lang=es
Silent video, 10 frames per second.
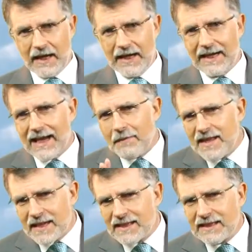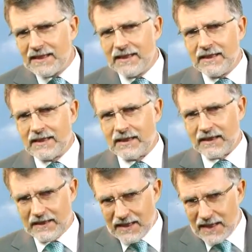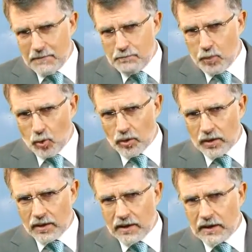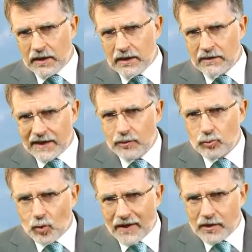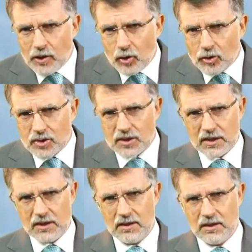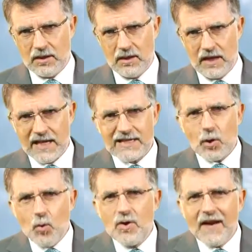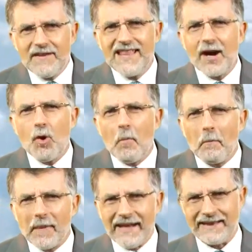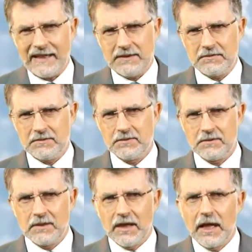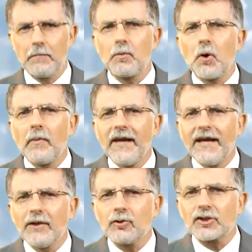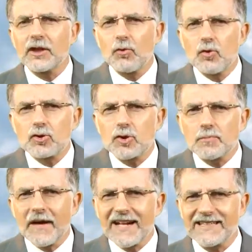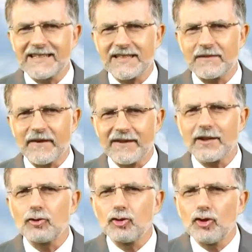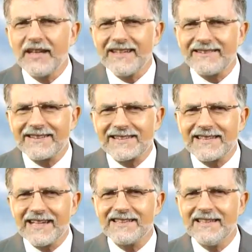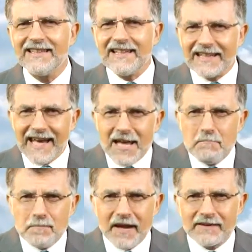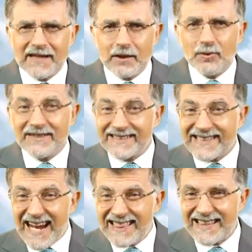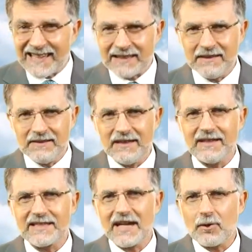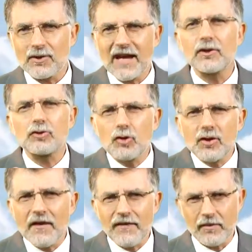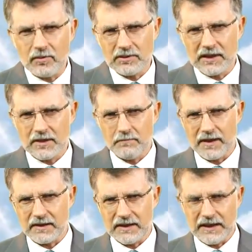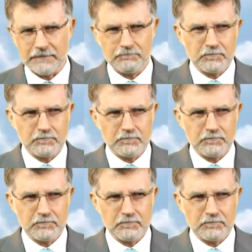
La vida que tiene por eh, centro a Dios, es una vida completa. Él provee los recursos para satisfacer toda necesidad que ha implantado y trata de desarrollar toda facultad impartida.